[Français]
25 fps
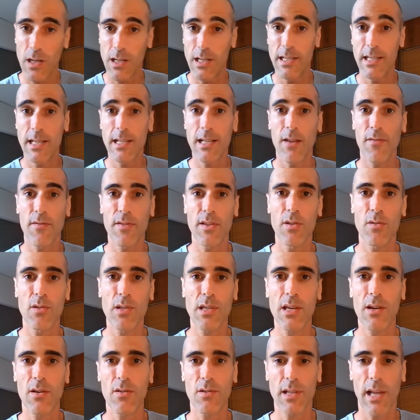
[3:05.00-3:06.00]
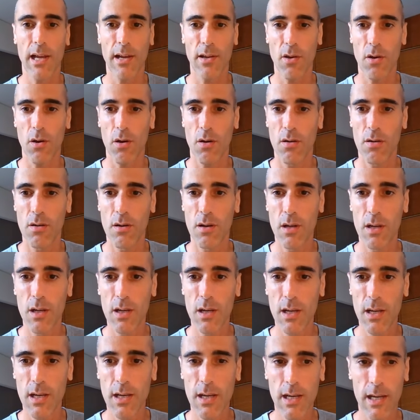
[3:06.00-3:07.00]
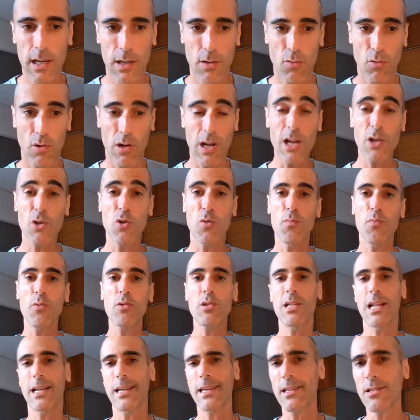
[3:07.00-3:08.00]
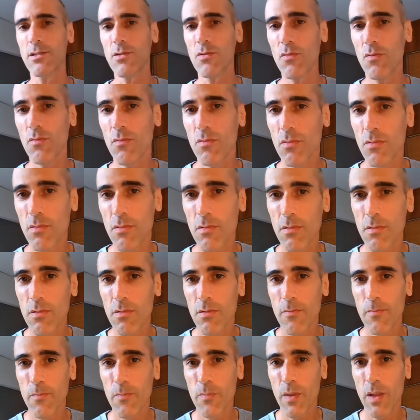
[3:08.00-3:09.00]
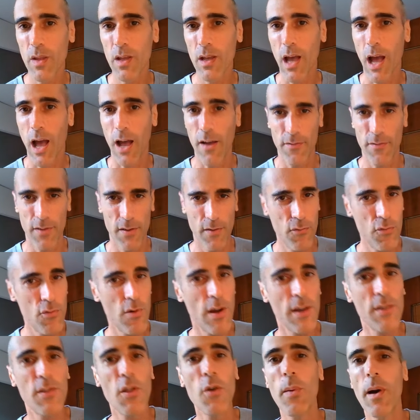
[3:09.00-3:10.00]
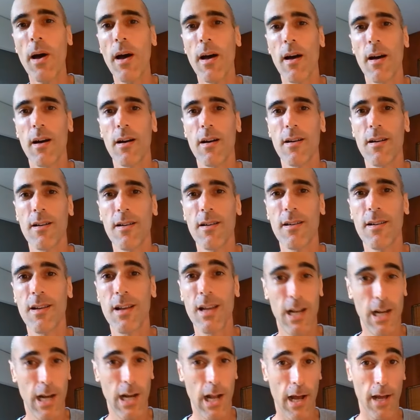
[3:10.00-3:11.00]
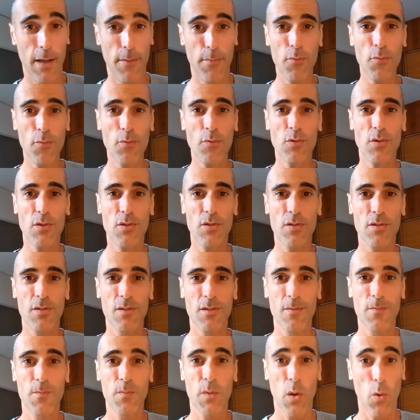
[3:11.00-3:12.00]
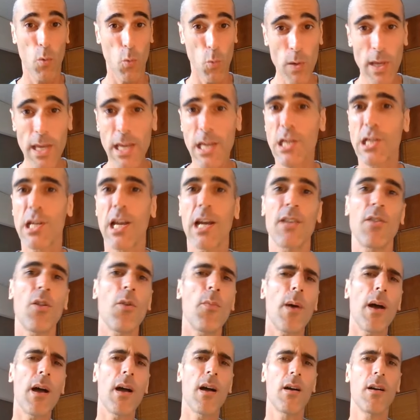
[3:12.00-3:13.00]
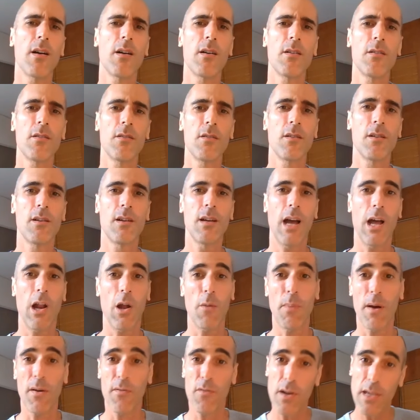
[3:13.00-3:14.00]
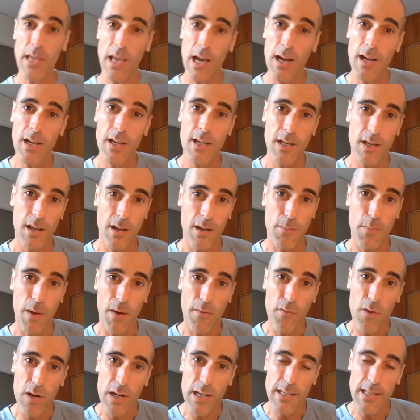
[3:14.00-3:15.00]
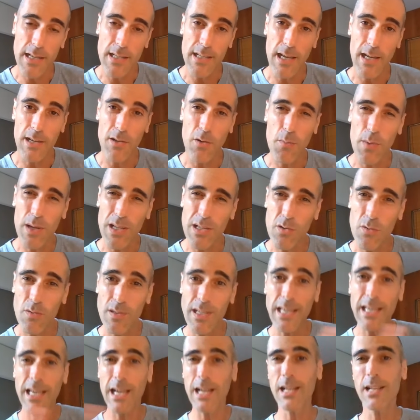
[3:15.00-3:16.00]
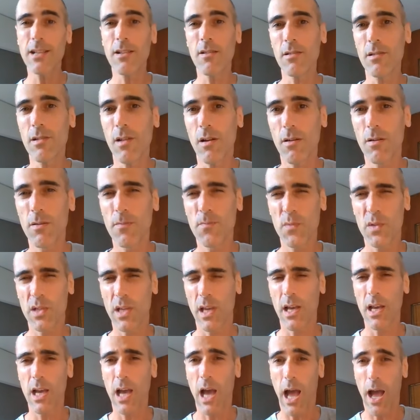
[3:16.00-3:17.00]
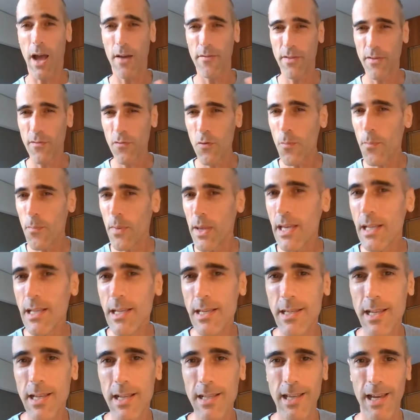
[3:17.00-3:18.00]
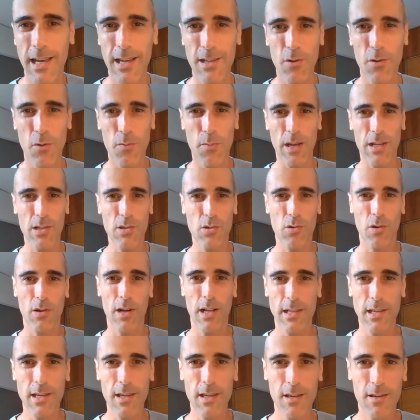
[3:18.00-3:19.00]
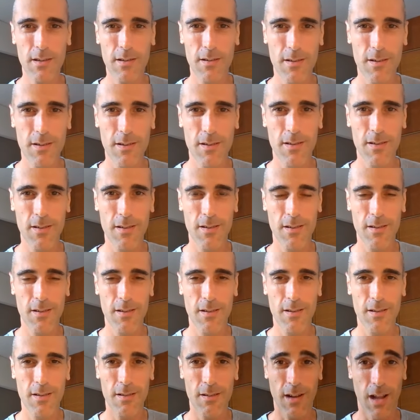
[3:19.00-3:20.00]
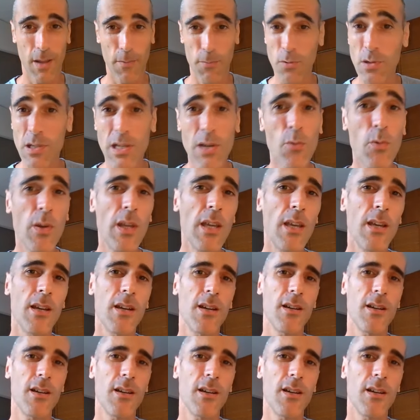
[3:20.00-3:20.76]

états financiers antérieurs. Et donc là, je pose la question, avez-vous un emprunt La réponse, oui, j'ai un emprunt. Alors parfois, il euh, parfois les intérêts d'emprunt sont décalés dans le temps. Avez-vous payé des intérêts d'emprunt sur l'année La réponse est oui.